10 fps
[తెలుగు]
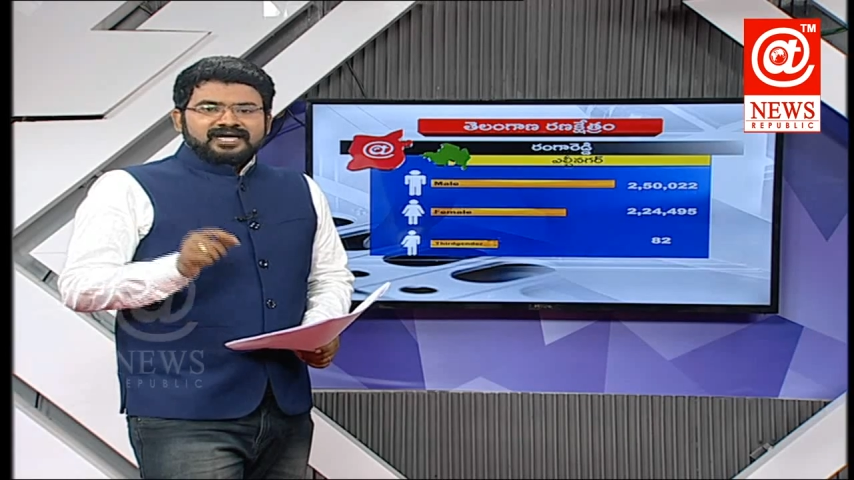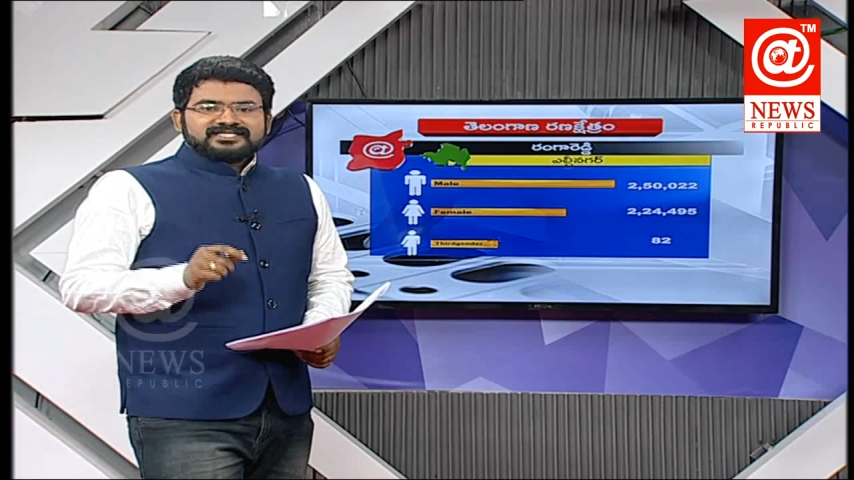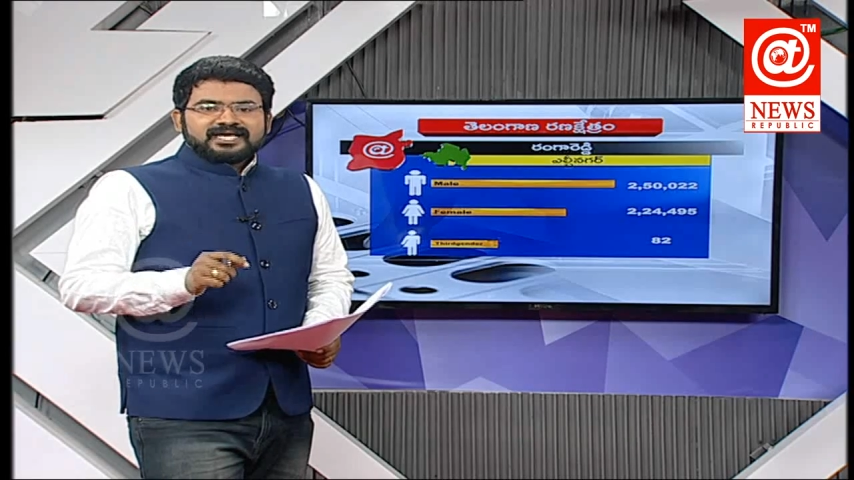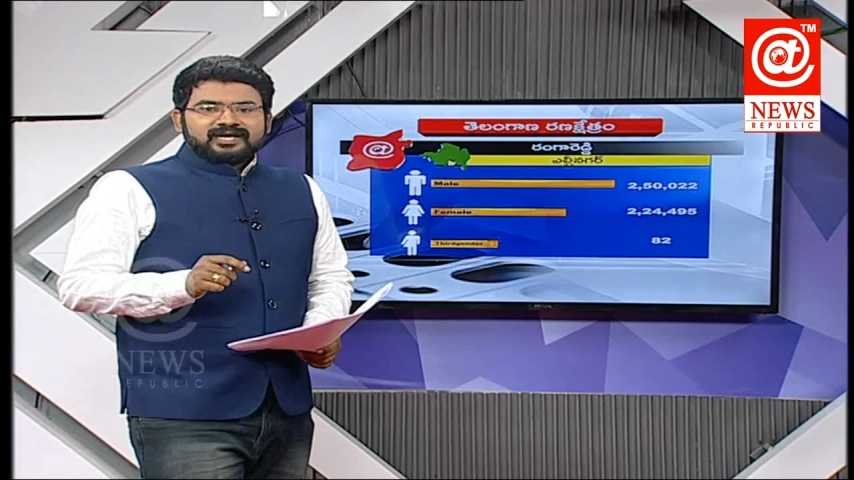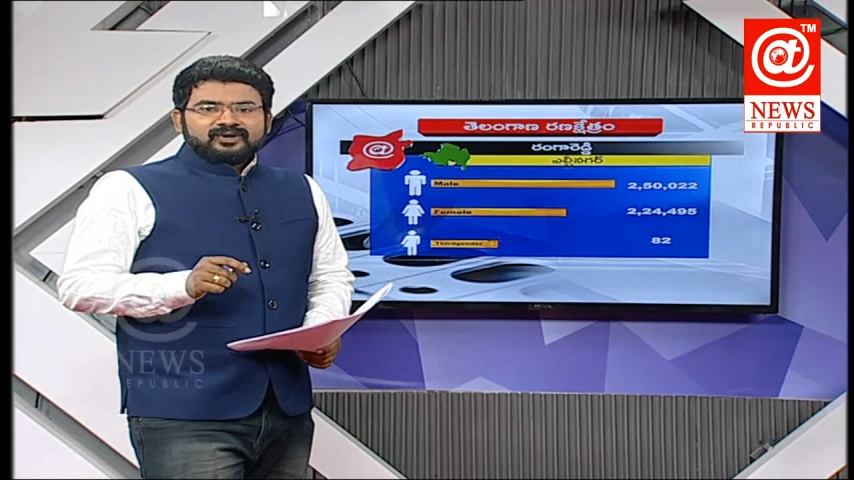
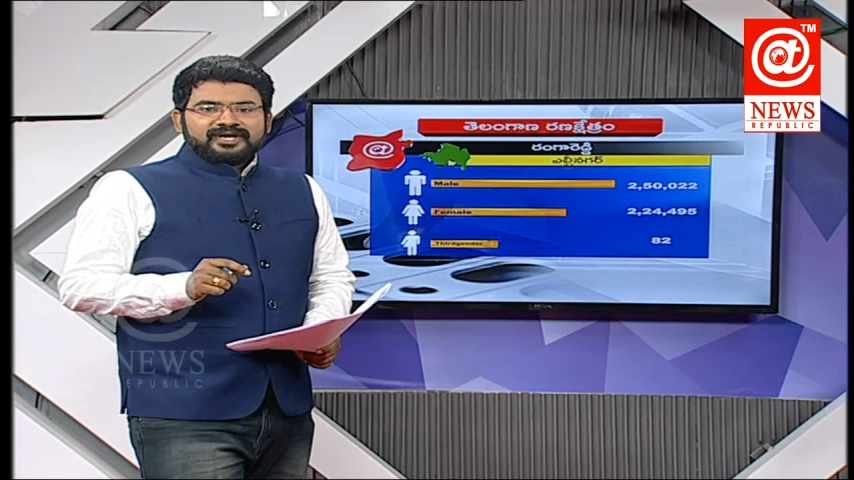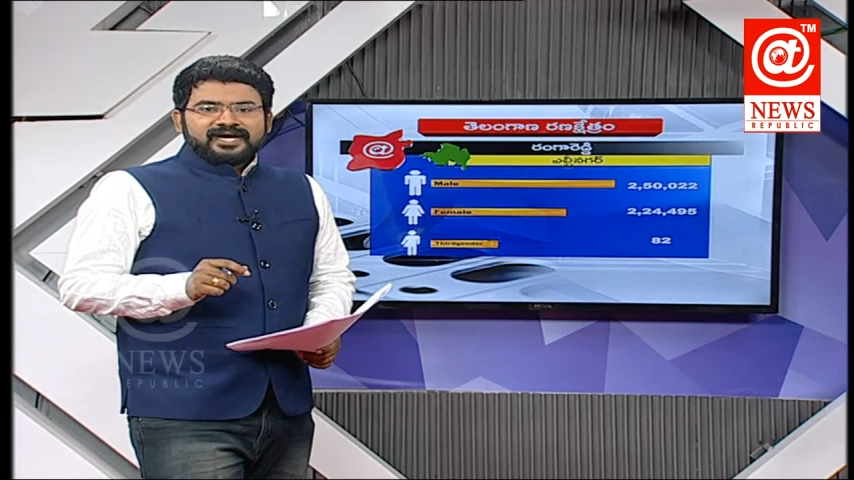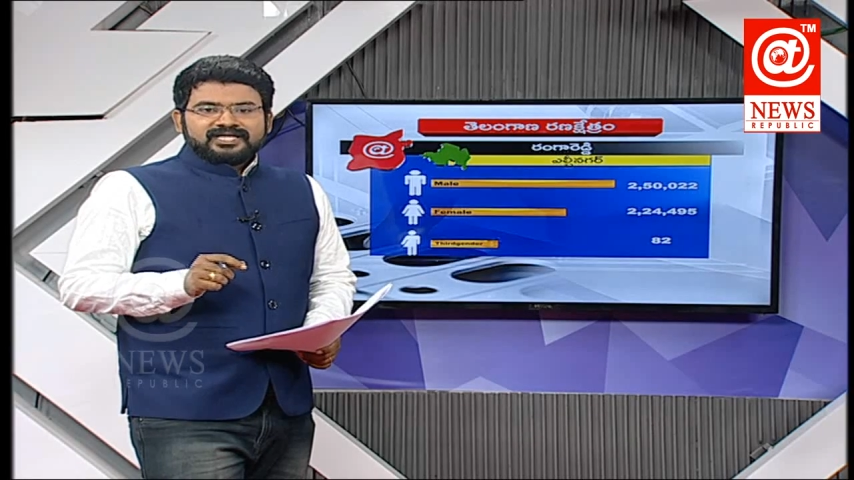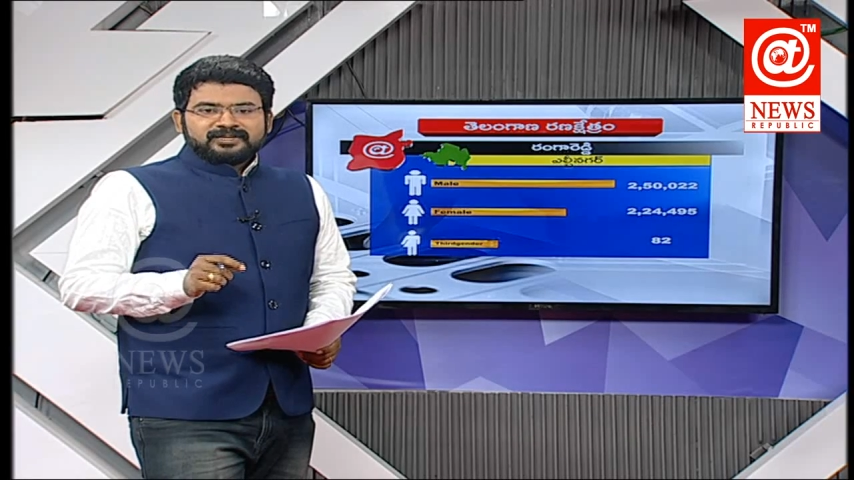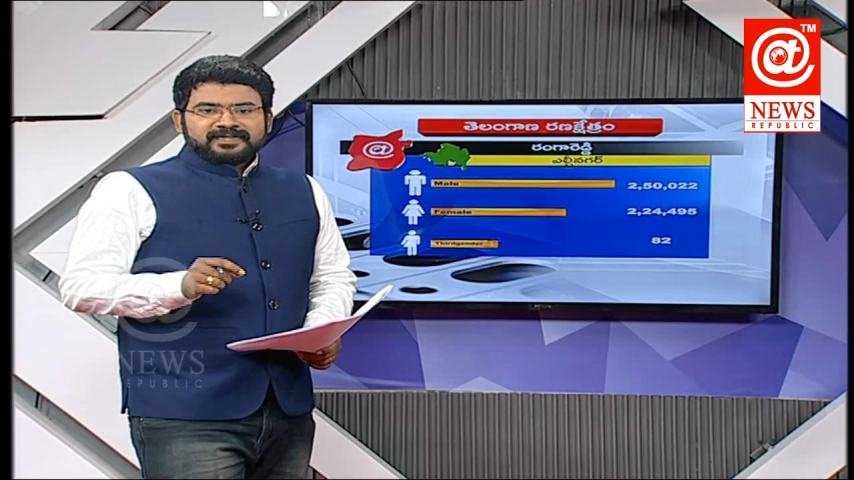
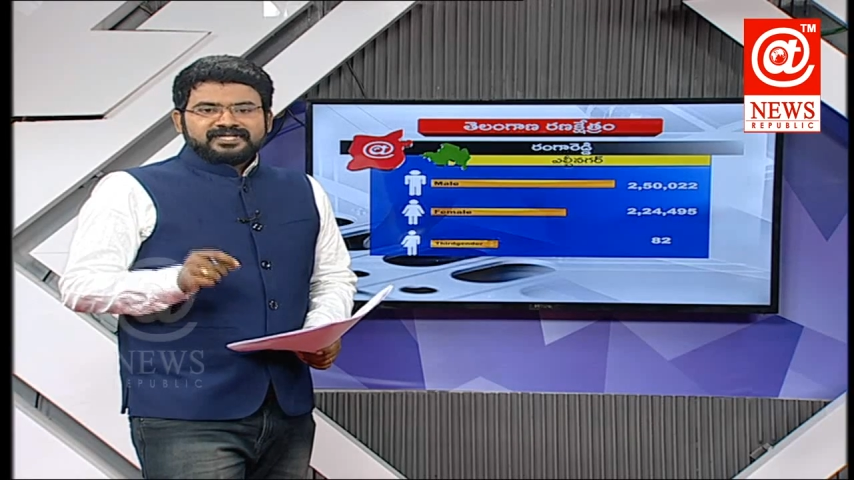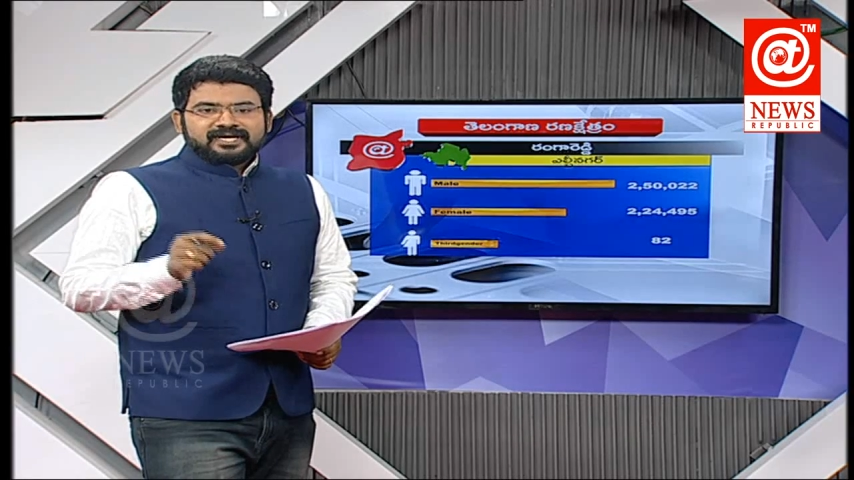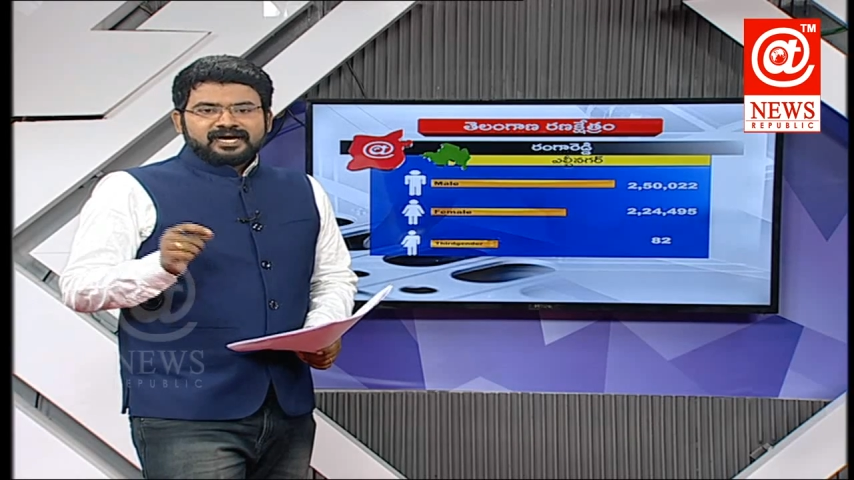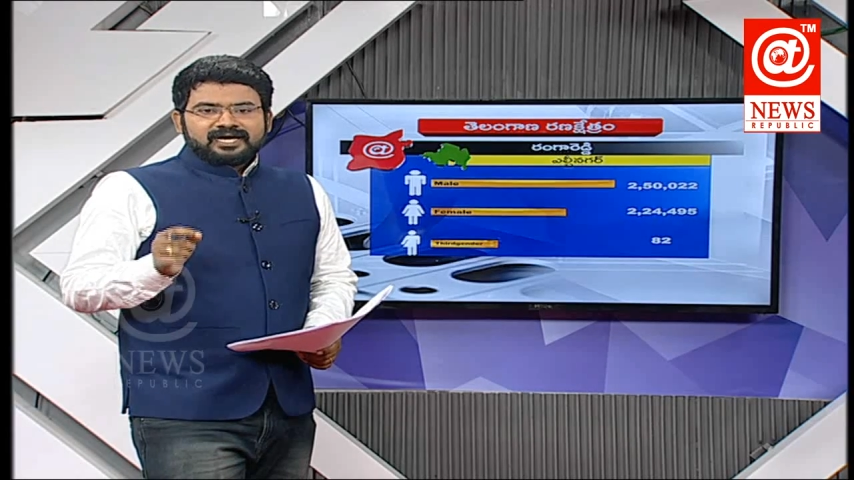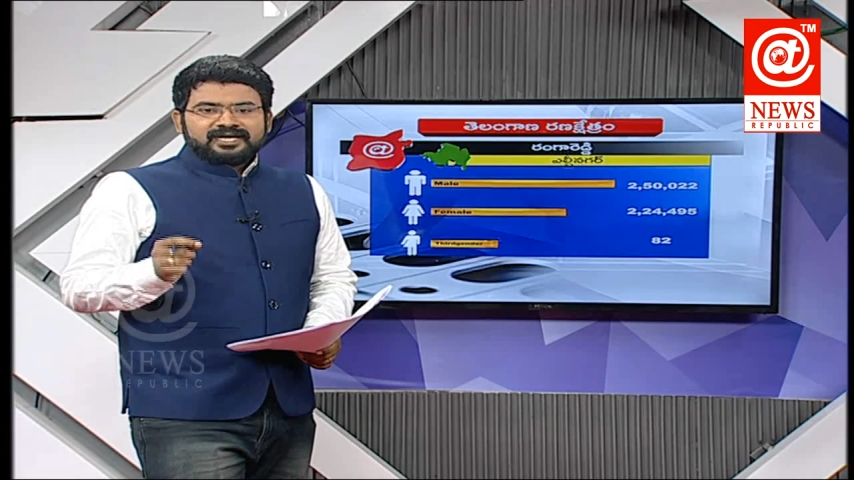ఆసియాలోనే
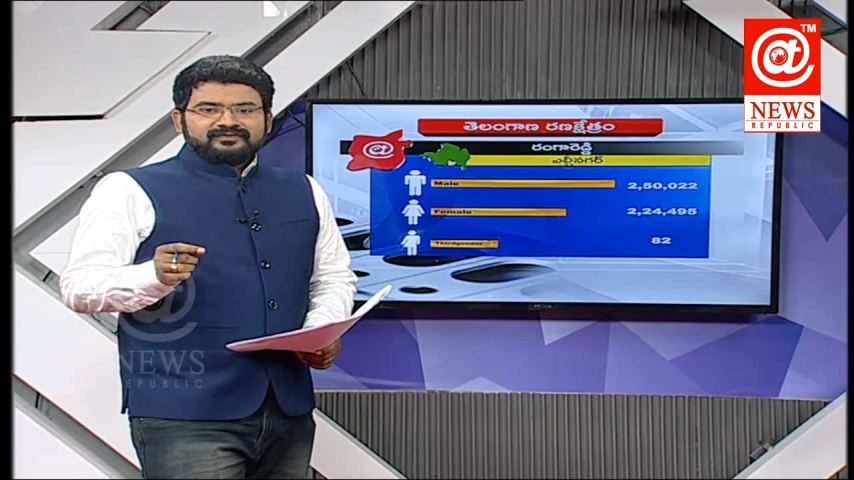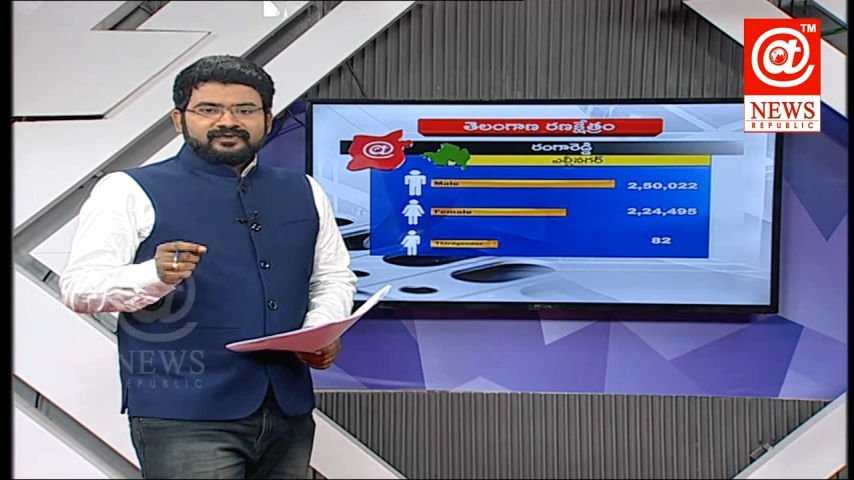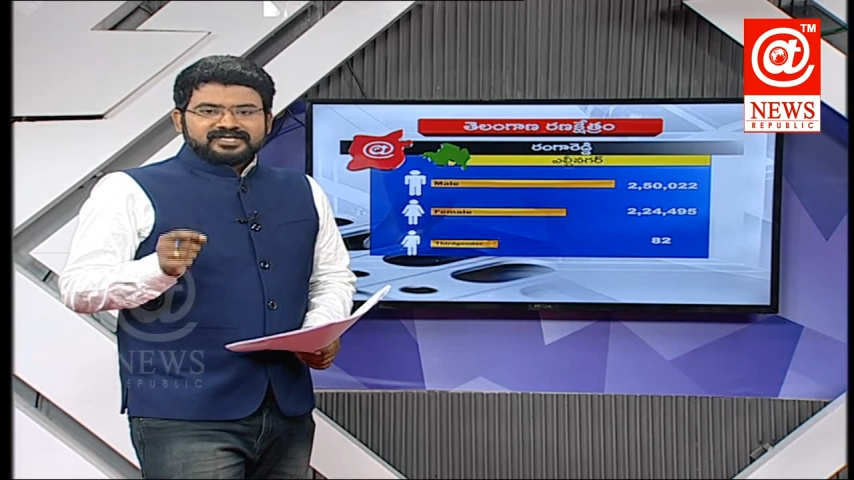అతిపెద్ద కాలనీ